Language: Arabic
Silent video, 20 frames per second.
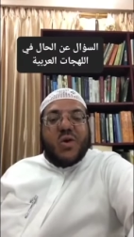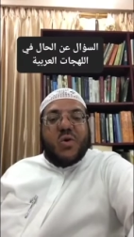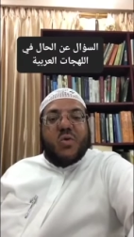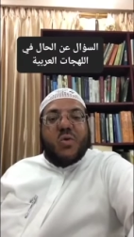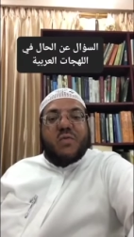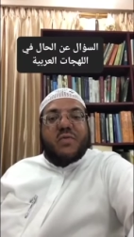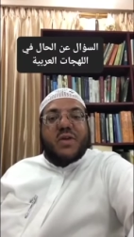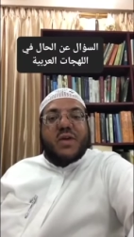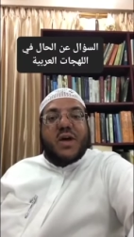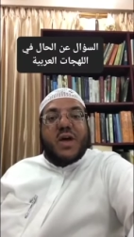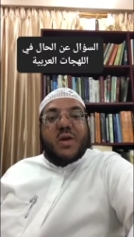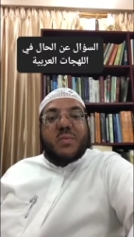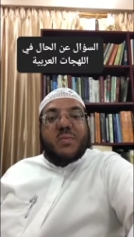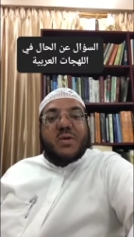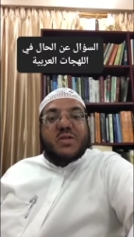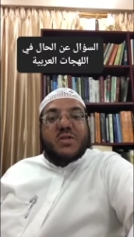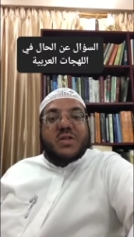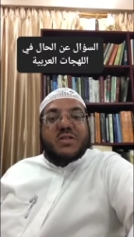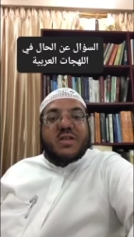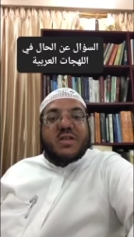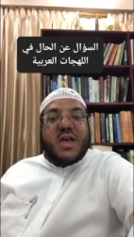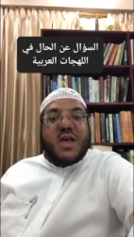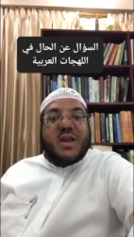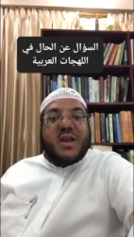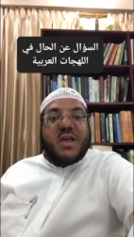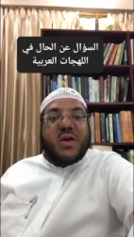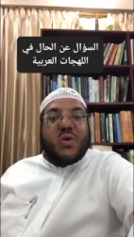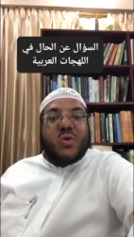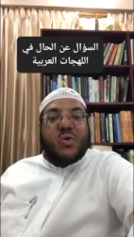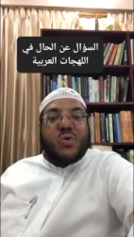وفي غرب الجزائر
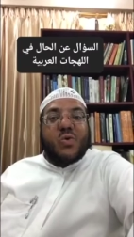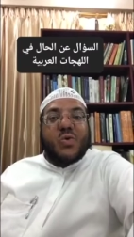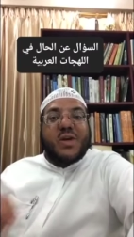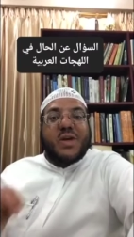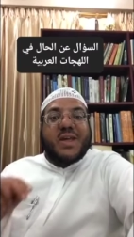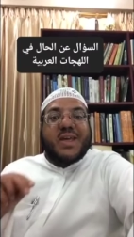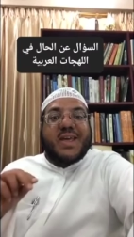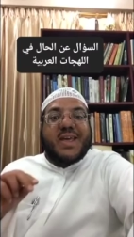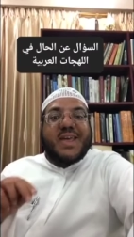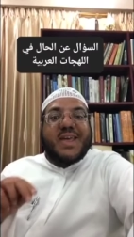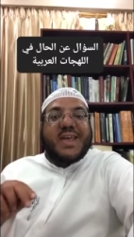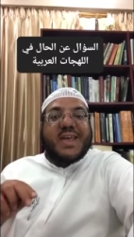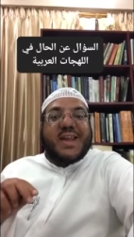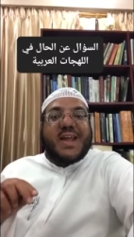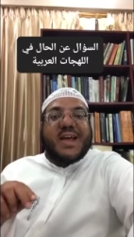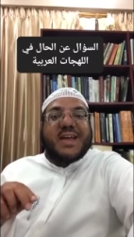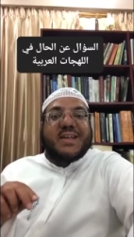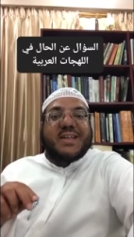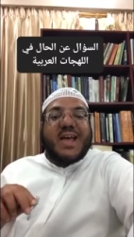يقولون كيراك